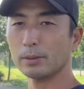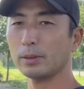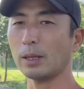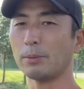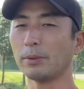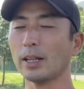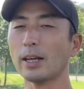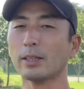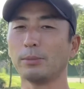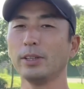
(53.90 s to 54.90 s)
何も持た
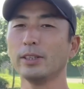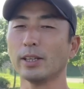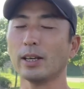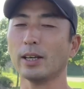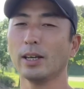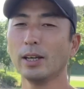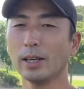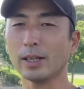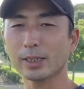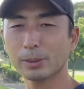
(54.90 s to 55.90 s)
なくてもいいんで、
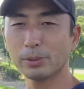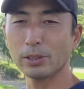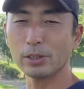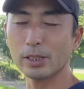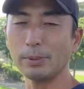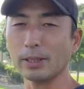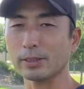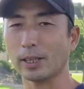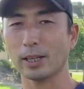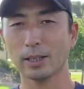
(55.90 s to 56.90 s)
素振りをしてみてくだ
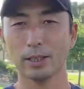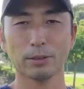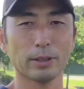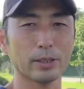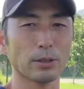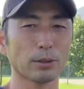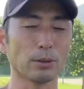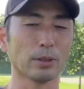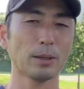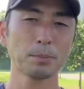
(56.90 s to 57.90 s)
さい。いろんな
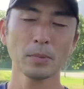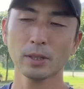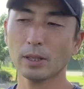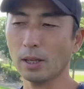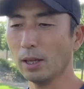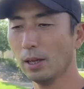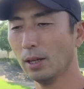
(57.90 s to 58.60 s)
ショットをね。で、